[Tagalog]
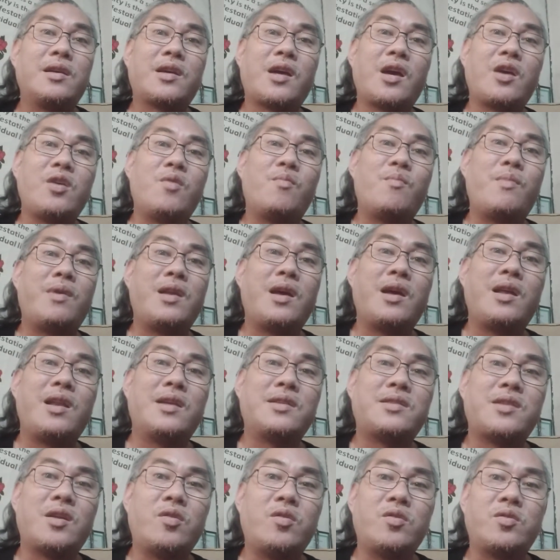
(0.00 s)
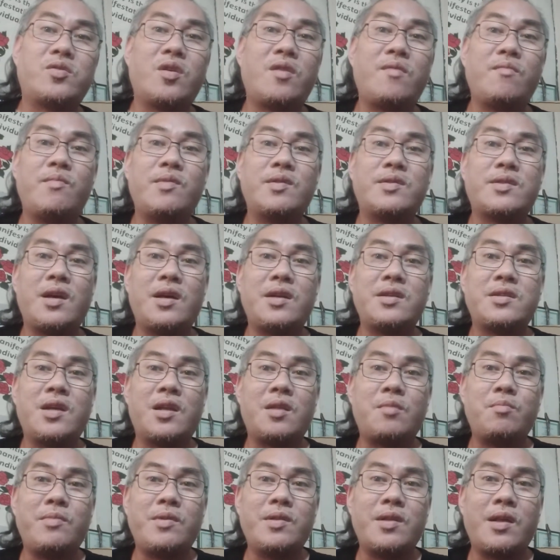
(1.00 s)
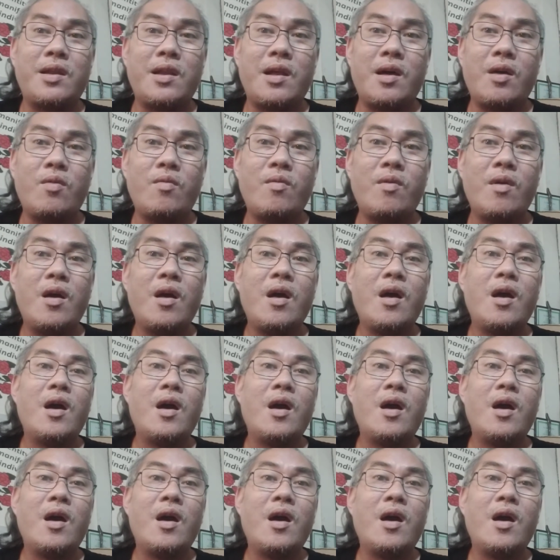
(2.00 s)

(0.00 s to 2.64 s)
kayo man ay nasa Luzon, Visayas at Mindanao.